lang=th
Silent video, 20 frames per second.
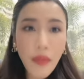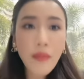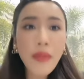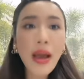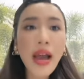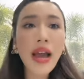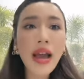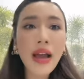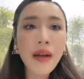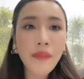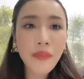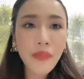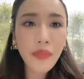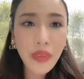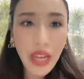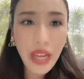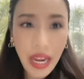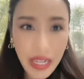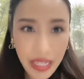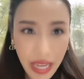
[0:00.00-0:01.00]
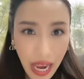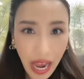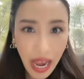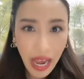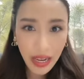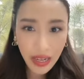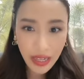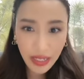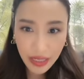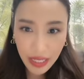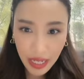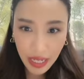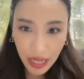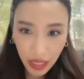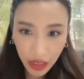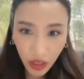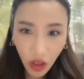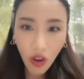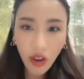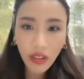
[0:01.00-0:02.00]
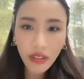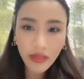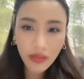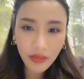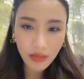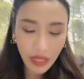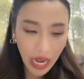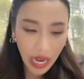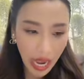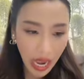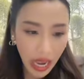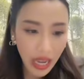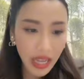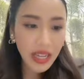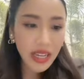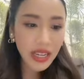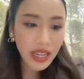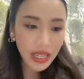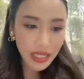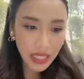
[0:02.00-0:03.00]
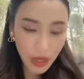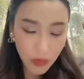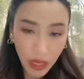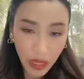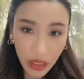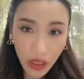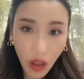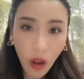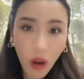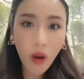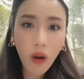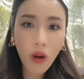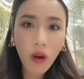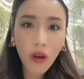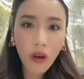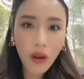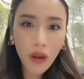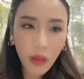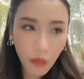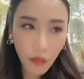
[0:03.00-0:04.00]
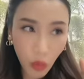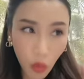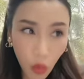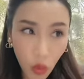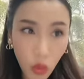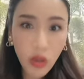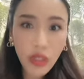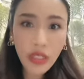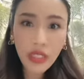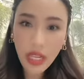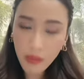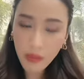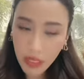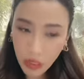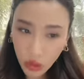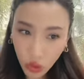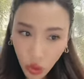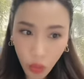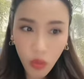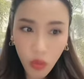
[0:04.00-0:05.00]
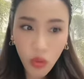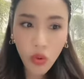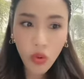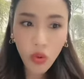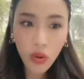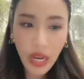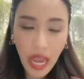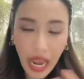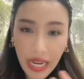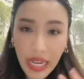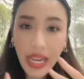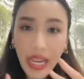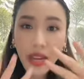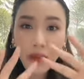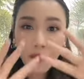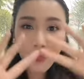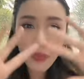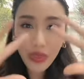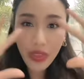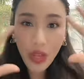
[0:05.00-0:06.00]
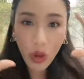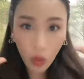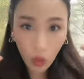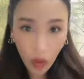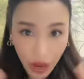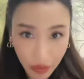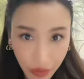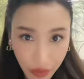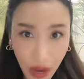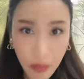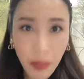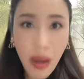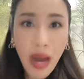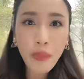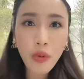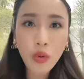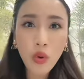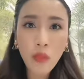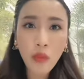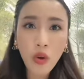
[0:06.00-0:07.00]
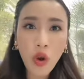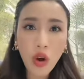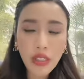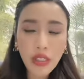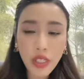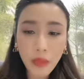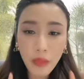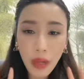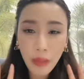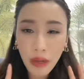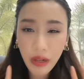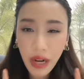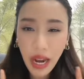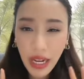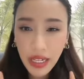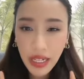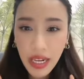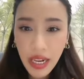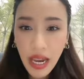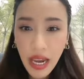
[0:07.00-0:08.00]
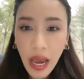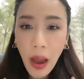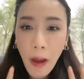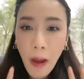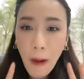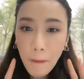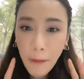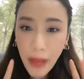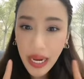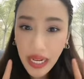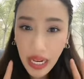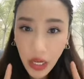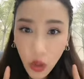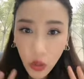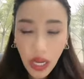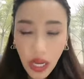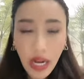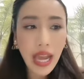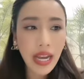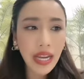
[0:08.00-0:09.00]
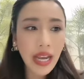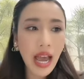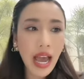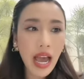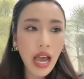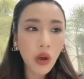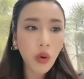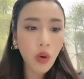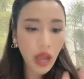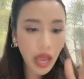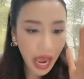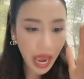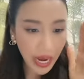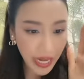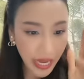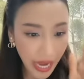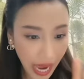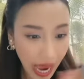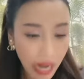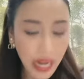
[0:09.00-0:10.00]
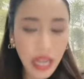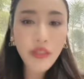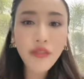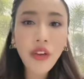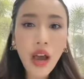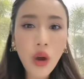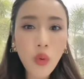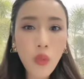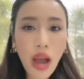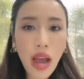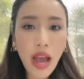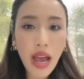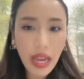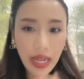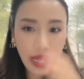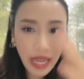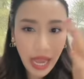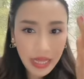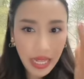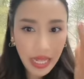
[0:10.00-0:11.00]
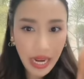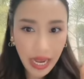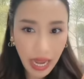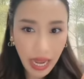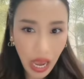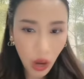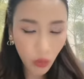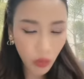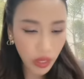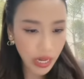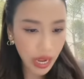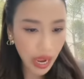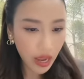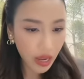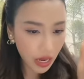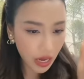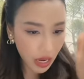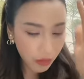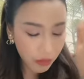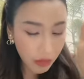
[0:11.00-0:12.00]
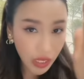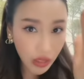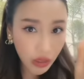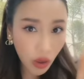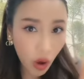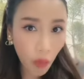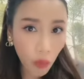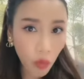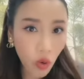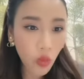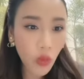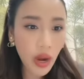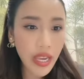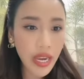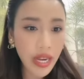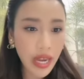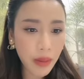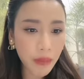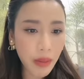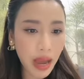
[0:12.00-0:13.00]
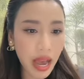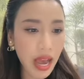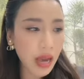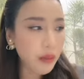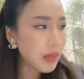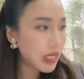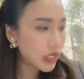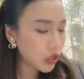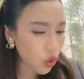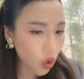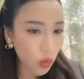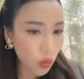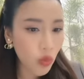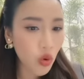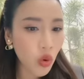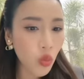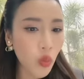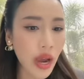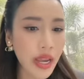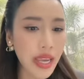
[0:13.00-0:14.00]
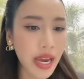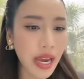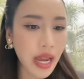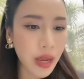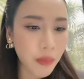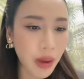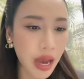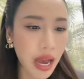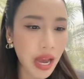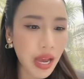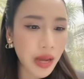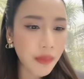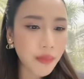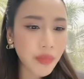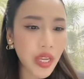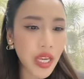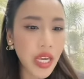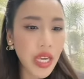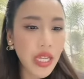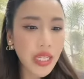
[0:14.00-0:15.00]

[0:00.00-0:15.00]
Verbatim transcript: ค่อยมาขยายทีละท่อนนะคะที่บิ๊กต่อพูดที่บิ๊กโจ๊กพูดอันนี้เดี๋ยวให้ฟังภาพรวมก่อนสำหรับใครที่ไม่ได้ดูถแถลงข่าว อันนี้อ่านให้ฟังว่าการถแถลงข่าววันนี้บิ๊กต่อพูดว่ายังไงบ้างบิ๊กโจ๊กพูดว่ายังไงบ้าง